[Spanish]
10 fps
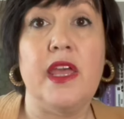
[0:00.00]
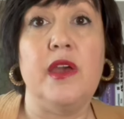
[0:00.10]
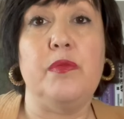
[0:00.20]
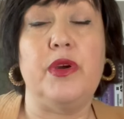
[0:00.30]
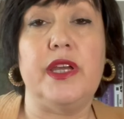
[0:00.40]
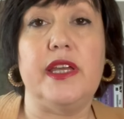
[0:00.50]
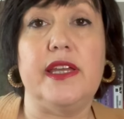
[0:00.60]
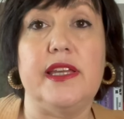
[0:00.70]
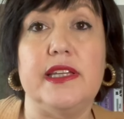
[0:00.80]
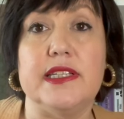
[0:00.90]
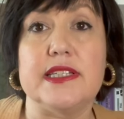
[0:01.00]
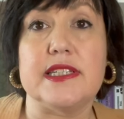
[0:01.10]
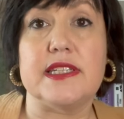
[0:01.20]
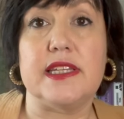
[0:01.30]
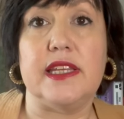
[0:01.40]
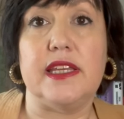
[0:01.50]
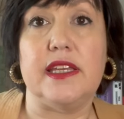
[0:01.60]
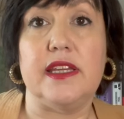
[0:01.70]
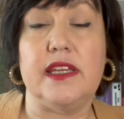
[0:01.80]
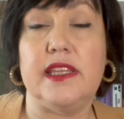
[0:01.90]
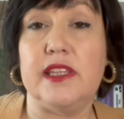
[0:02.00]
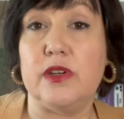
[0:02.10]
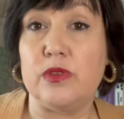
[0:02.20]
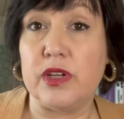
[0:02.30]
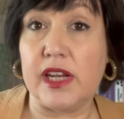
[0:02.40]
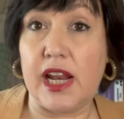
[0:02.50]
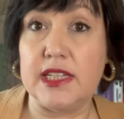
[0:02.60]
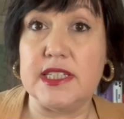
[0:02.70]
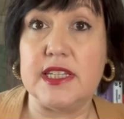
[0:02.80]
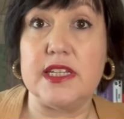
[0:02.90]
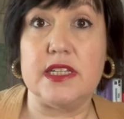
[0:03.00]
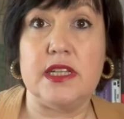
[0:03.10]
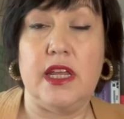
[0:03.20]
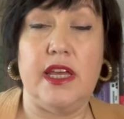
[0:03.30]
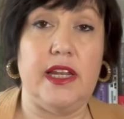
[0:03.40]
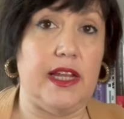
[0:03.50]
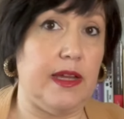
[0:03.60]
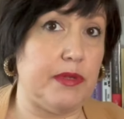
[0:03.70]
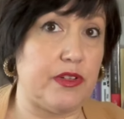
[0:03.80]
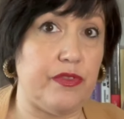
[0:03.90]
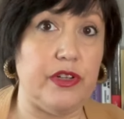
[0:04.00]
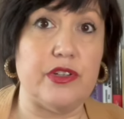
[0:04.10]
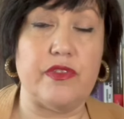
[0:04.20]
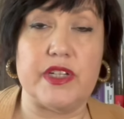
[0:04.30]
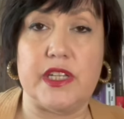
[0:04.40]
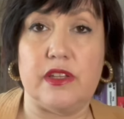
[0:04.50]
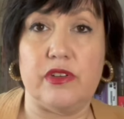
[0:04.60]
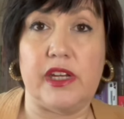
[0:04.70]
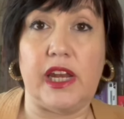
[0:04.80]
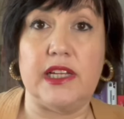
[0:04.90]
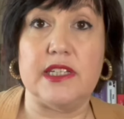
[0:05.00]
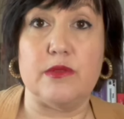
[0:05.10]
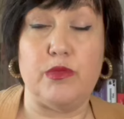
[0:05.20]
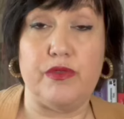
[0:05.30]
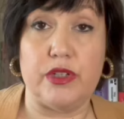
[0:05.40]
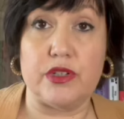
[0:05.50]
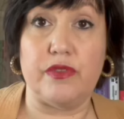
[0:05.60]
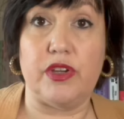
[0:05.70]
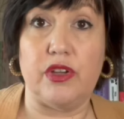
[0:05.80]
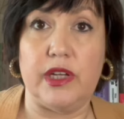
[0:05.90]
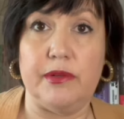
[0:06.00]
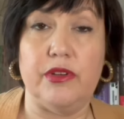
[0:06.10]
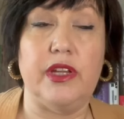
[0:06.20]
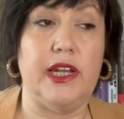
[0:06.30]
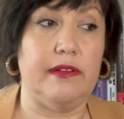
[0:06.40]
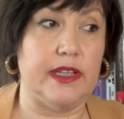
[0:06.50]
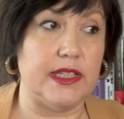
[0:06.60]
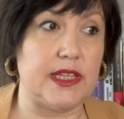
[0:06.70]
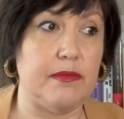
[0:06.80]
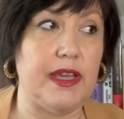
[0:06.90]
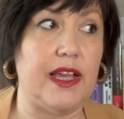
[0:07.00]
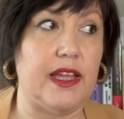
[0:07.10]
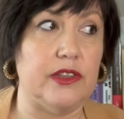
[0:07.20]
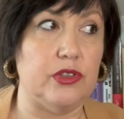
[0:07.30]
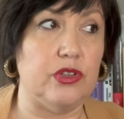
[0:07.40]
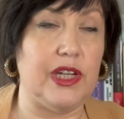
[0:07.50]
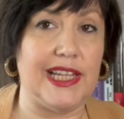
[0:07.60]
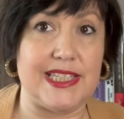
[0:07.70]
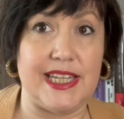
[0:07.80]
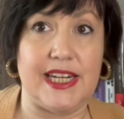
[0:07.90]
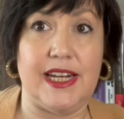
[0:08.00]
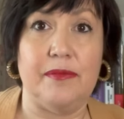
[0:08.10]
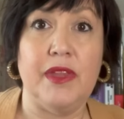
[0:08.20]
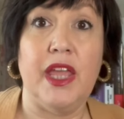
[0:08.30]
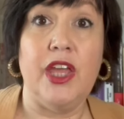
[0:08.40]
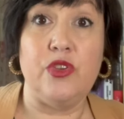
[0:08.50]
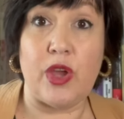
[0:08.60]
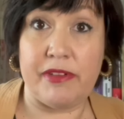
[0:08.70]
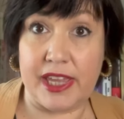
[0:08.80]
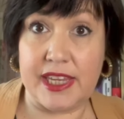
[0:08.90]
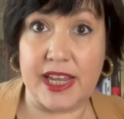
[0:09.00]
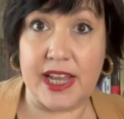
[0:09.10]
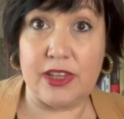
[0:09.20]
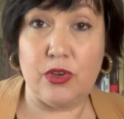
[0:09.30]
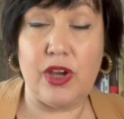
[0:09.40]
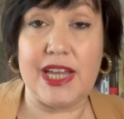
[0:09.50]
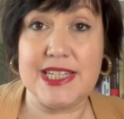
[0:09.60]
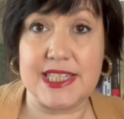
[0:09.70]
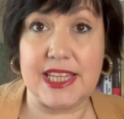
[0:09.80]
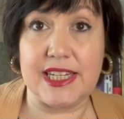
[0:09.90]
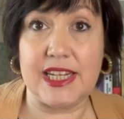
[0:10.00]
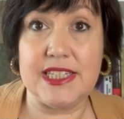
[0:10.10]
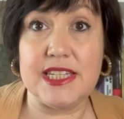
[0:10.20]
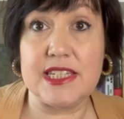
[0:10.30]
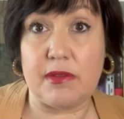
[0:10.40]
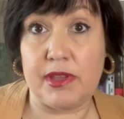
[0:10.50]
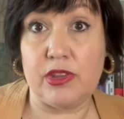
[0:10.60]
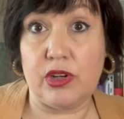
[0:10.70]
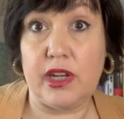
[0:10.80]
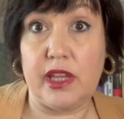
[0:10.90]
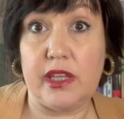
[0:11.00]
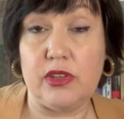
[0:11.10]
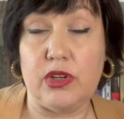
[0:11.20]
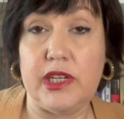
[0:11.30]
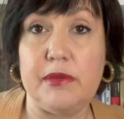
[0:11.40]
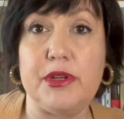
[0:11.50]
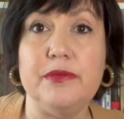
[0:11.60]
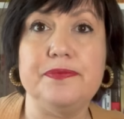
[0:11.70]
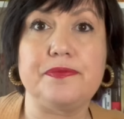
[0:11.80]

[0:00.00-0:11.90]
pues eh, hicieron un análisis, ambas son filósofas, hicieron un análisis muy filosófico del libro y la verdad es que me encantó la charla. Yo había llegado a este análisis habiendo leído el libro